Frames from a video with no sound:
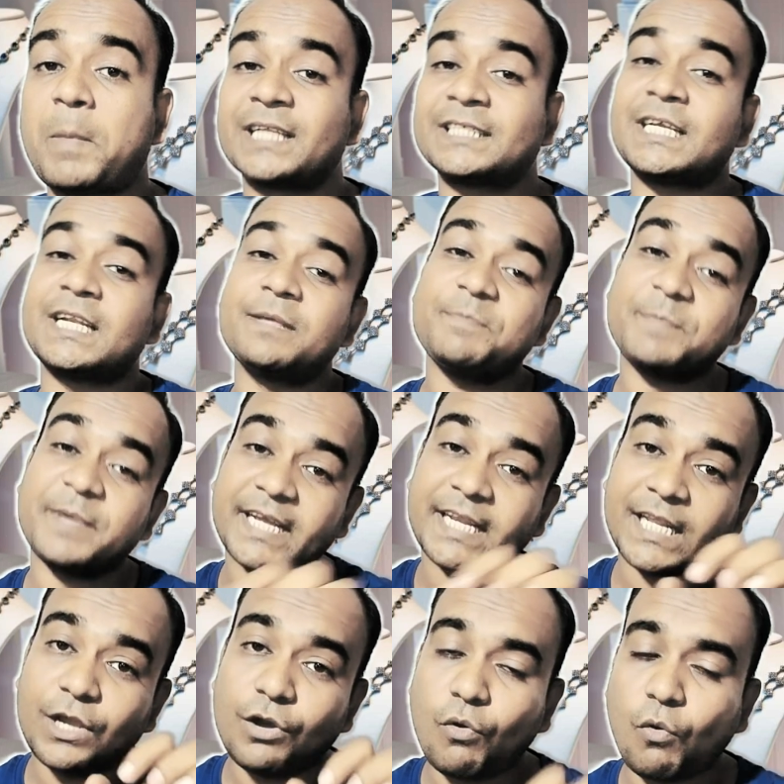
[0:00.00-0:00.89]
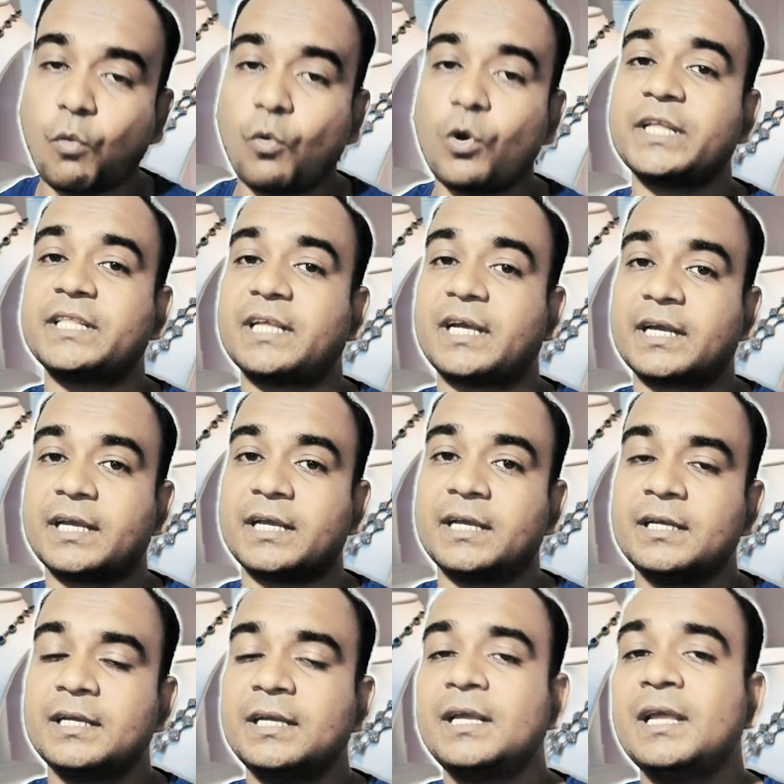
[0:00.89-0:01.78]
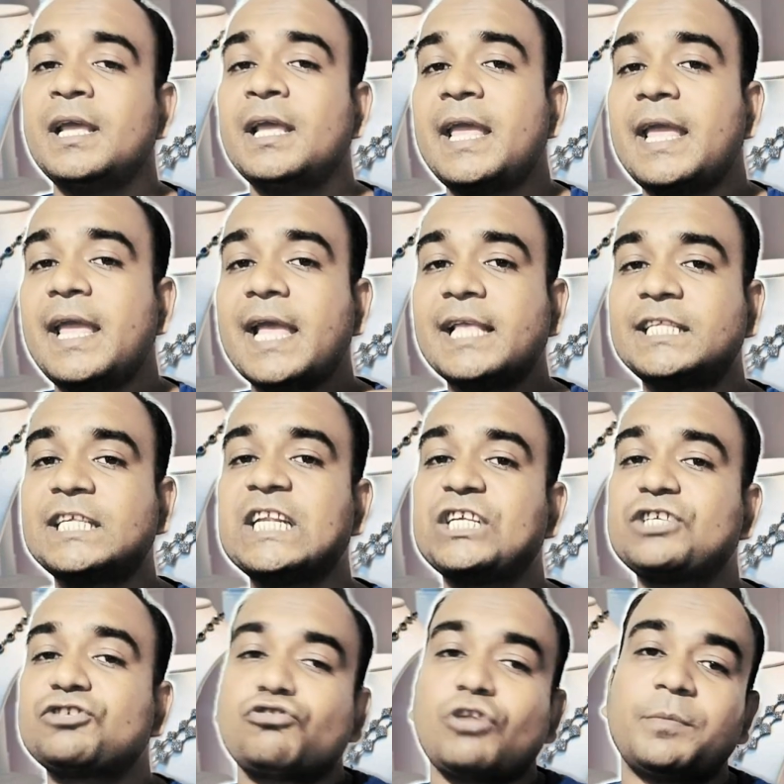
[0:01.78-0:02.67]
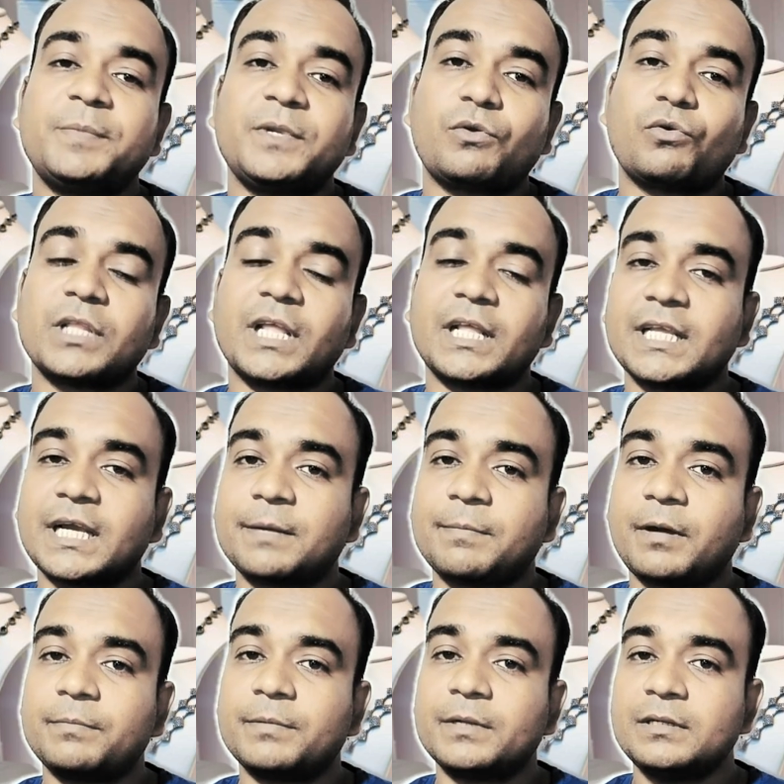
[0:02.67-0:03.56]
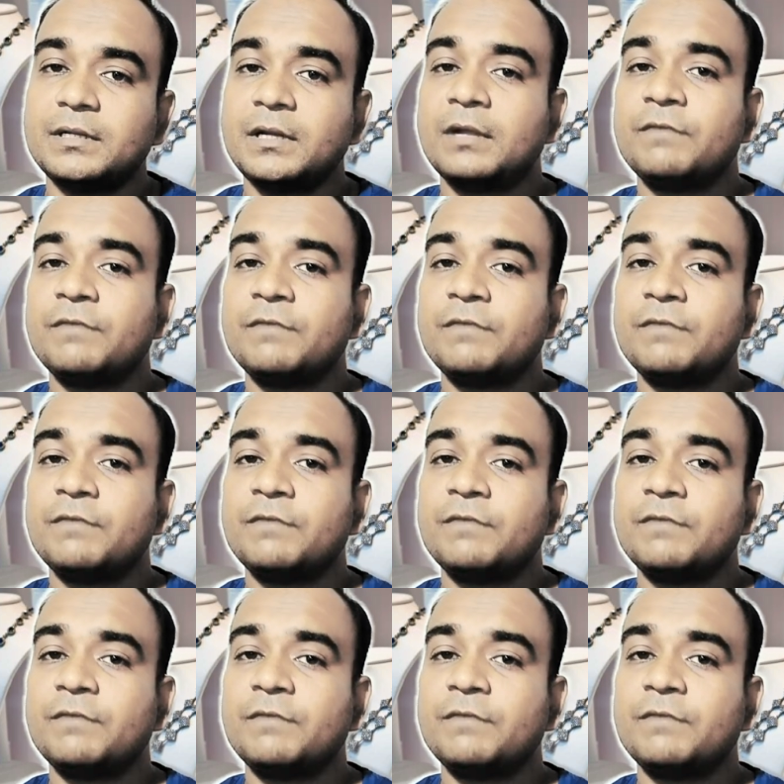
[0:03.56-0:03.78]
বাজারে বিক্রি হয়ে থাকে এই জিনিসগুলো আপনি কোথা থেকে পাবেন